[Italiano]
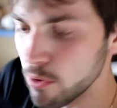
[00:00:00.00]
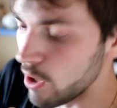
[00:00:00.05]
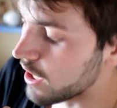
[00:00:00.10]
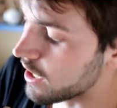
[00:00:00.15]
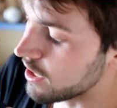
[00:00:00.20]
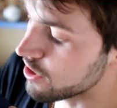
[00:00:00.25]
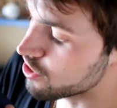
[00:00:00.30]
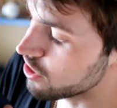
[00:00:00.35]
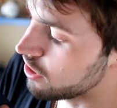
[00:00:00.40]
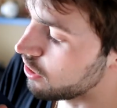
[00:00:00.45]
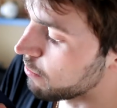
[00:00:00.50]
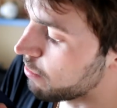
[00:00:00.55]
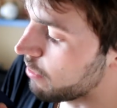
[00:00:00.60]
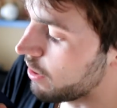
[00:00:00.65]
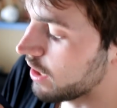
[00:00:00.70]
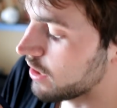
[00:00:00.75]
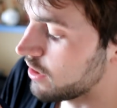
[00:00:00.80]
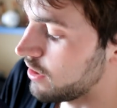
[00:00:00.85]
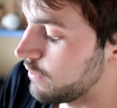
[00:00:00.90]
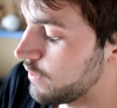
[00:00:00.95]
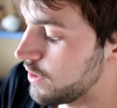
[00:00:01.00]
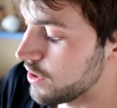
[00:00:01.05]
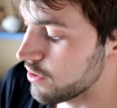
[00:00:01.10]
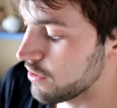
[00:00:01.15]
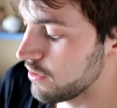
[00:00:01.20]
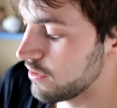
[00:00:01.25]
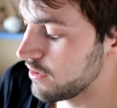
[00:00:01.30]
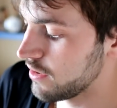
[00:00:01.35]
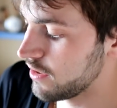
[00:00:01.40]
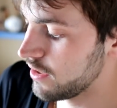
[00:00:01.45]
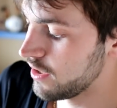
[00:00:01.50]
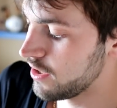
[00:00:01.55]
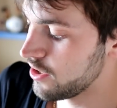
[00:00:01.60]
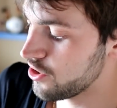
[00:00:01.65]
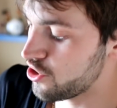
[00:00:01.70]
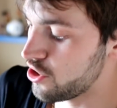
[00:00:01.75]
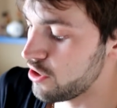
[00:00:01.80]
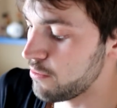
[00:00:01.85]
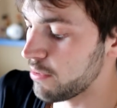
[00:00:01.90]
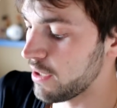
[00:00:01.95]
Qua cancello poi Activision
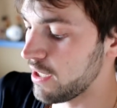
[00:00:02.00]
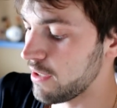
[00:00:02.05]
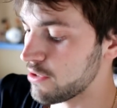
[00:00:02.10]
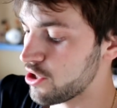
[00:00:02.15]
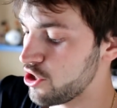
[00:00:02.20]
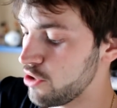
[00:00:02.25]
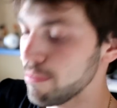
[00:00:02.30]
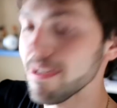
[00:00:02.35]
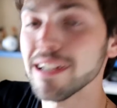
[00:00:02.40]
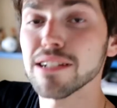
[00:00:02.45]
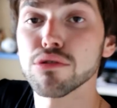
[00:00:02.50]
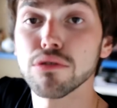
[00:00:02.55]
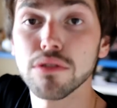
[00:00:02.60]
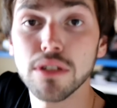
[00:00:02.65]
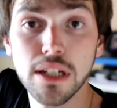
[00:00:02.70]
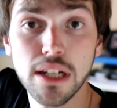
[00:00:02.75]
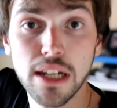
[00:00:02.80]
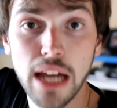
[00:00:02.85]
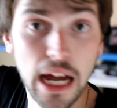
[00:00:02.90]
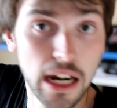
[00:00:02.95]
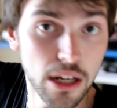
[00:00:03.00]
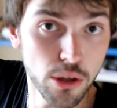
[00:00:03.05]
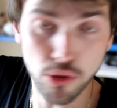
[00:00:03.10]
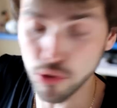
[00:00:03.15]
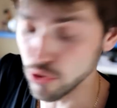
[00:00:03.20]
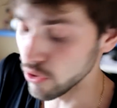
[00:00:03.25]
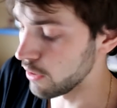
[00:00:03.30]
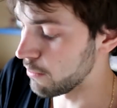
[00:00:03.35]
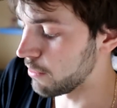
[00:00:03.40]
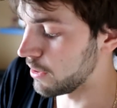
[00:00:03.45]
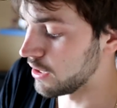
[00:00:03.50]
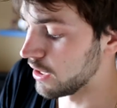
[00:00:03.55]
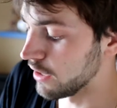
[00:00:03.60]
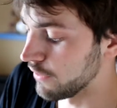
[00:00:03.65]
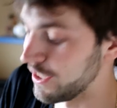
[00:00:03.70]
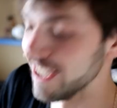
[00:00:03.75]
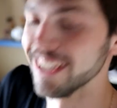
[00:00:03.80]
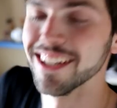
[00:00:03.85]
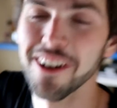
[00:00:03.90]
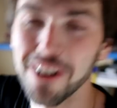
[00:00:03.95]
ci, ci passo dell'alcol, dovrebbe andare via.